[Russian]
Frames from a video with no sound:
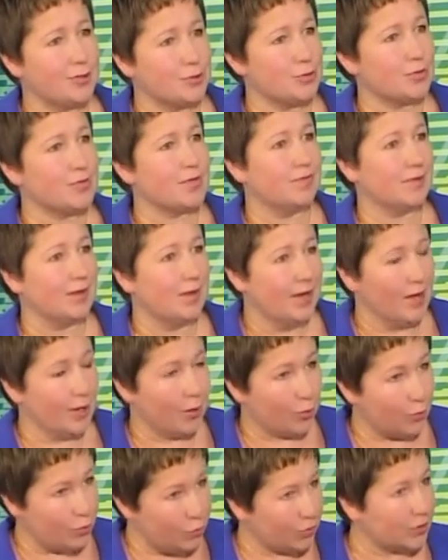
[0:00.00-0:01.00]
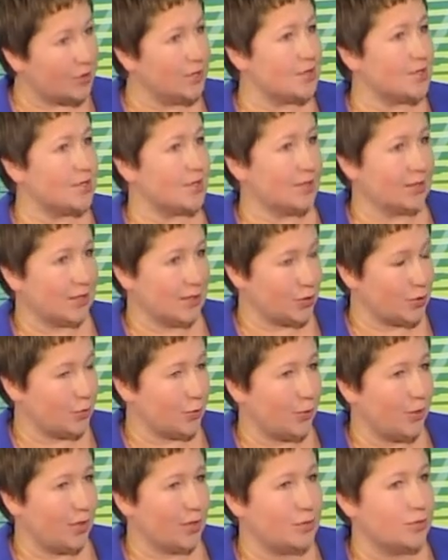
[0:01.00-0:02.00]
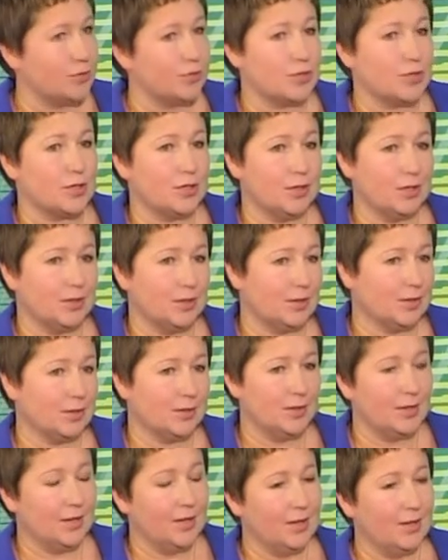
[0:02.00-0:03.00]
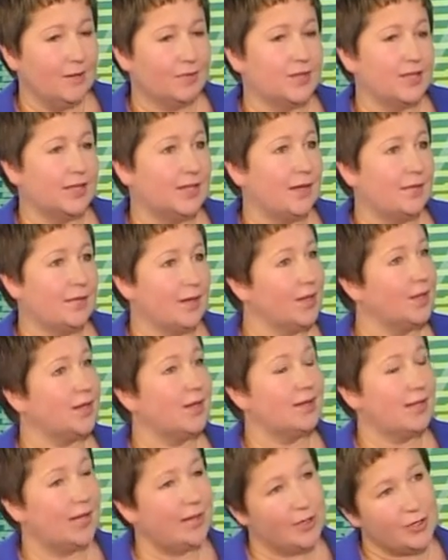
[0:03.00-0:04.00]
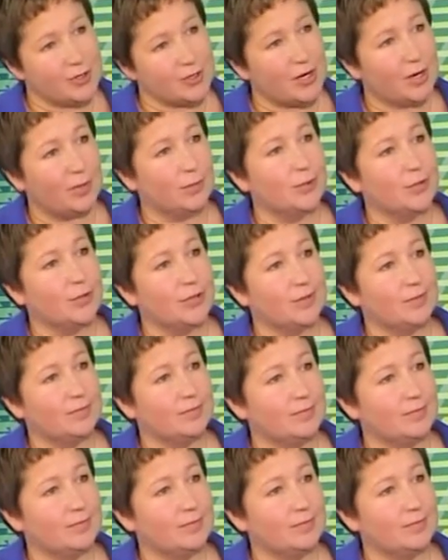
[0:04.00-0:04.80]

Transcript: чувство гордости за нашу молодежь и вдохновение для дальнейшей работы.